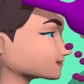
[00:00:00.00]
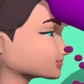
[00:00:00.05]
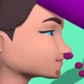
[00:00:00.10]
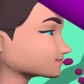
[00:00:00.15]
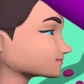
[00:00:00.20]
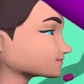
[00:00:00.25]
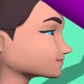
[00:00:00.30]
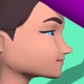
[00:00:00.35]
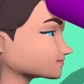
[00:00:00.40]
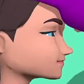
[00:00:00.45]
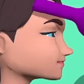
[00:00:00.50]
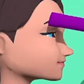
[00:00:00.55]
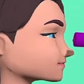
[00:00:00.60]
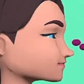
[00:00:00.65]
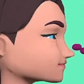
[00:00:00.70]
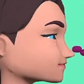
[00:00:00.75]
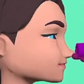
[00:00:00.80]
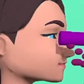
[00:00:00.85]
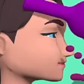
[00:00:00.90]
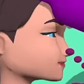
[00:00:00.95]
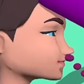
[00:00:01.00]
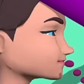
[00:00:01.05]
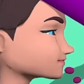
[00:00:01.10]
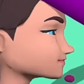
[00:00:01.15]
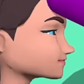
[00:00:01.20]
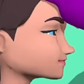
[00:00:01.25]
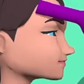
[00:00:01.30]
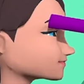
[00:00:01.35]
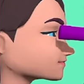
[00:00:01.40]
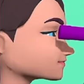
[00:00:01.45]
Trochę proszę panią,
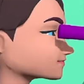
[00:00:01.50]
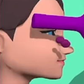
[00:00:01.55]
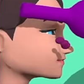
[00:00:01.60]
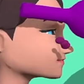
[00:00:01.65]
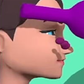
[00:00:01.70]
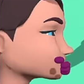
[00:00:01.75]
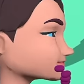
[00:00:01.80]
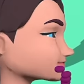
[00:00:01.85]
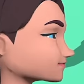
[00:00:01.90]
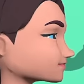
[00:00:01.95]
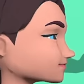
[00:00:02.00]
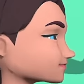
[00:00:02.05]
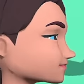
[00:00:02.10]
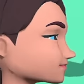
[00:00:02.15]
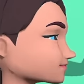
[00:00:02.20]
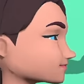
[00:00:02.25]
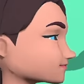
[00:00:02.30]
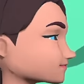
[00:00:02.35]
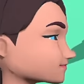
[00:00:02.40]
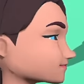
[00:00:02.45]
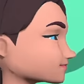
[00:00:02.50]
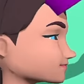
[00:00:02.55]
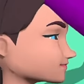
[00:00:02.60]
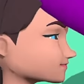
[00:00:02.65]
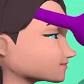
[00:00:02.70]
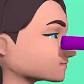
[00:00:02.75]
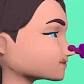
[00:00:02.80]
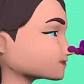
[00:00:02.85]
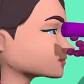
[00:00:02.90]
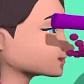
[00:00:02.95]
na głowę pani
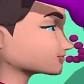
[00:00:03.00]
wylać?